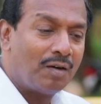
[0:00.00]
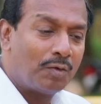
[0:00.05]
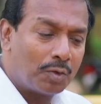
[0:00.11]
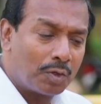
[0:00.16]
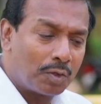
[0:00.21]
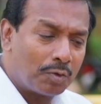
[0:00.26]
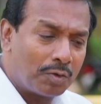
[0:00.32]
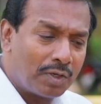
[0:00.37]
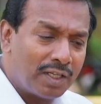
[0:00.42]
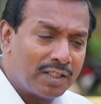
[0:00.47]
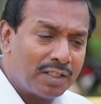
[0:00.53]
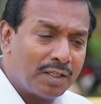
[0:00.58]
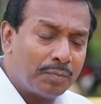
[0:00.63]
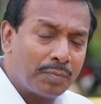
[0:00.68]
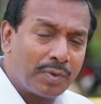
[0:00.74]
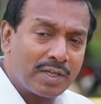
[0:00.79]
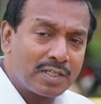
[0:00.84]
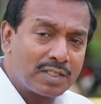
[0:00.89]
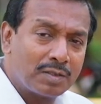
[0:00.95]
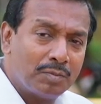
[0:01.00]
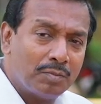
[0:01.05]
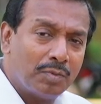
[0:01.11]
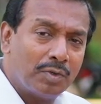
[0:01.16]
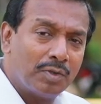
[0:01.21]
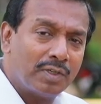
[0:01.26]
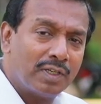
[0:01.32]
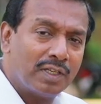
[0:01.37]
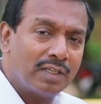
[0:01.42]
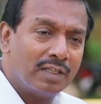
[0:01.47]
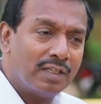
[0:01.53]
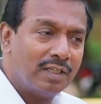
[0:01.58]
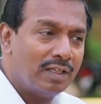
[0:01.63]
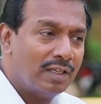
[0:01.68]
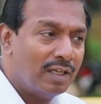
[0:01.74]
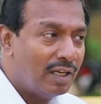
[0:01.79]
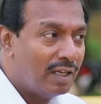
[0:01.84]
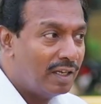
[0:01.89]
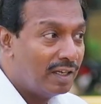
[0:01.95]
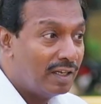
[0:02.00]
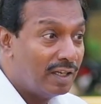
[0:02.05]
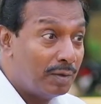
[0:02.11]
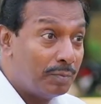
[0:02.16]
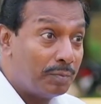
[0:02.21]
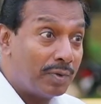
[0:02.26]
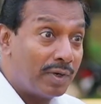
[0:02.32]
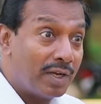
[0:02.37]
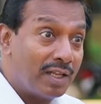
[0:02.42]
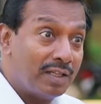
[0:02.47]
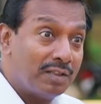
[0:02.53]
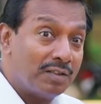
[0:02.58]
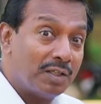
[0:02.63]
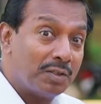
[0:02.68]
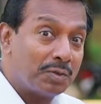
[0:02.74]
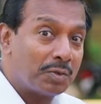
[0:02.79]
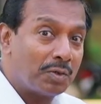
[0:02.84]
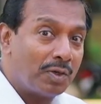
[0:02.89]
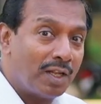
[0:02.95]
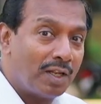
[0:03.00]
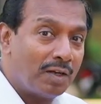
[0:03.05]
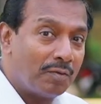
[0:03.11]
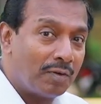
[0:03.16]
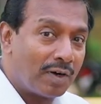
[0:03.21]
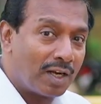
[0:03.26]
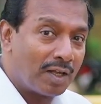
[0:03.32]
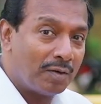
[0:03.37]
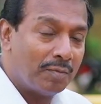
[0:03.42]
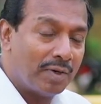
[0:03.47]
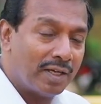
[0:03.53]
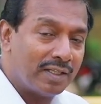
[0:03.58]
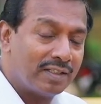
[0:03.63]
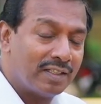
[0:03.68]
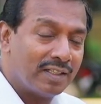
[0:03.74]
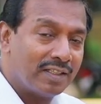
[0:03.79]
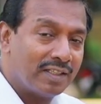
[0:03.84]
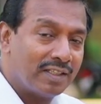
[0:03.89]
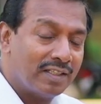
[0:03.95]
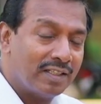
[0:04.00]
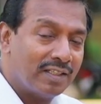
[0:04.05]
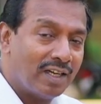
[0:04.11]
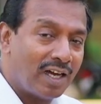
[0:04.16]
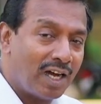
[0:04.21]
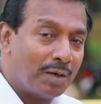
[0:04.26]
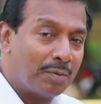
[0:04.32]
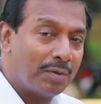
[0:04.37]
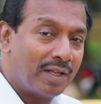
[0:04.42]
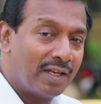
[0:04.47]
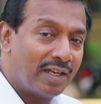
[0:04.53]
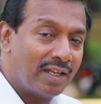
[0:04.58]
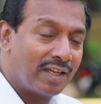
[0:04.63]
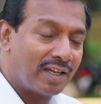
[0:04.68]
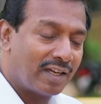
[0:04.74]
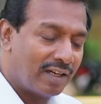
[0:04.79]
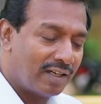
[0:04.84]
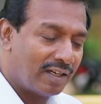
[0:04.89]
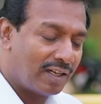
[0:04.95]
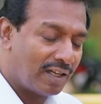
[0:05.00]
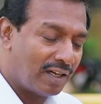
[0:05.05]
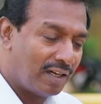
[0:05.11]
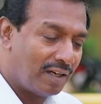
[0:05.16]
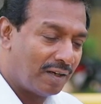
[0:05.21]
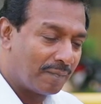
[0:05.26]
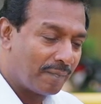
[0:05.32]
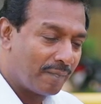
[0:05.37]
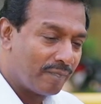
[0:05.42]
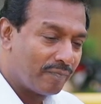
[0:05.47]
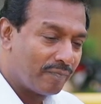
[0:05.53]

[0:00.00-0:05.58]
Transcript: আমি সেই মালিকদের সাথে কথা বললাম আর জিজ্ঞেস করলাম কিভাবে এইসব করলেন